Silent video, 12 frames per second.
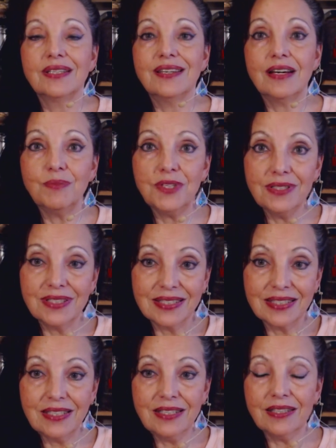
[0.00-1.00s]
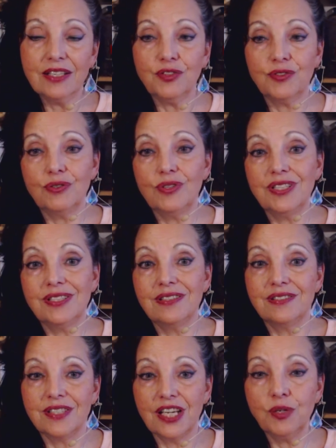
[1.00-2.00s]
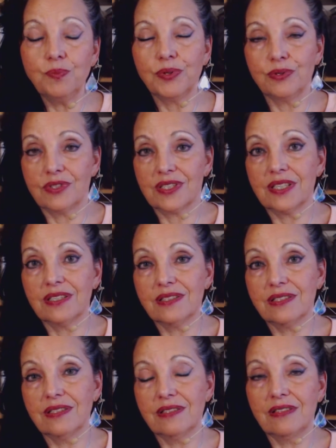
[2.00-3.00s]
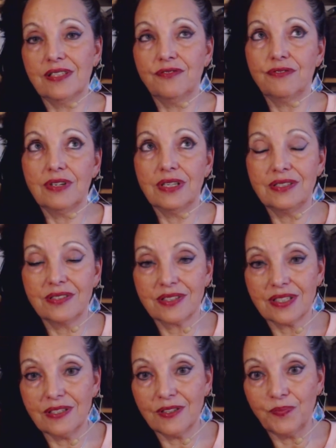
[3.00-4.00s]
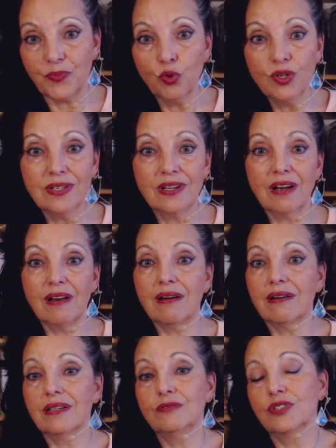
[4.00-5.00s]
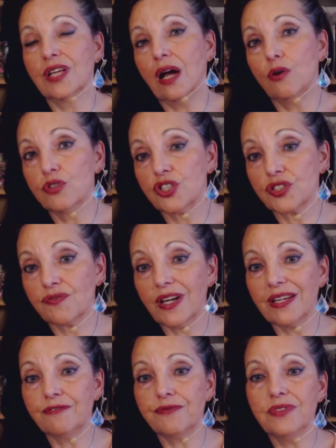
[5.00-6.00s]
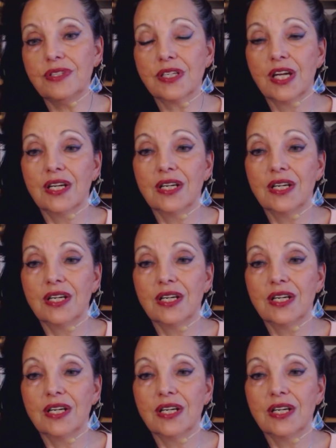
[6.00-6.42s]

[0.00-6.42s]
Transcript: Damit sind natürlich die Denkprozesse etwas äh, unklar oder ausschweifend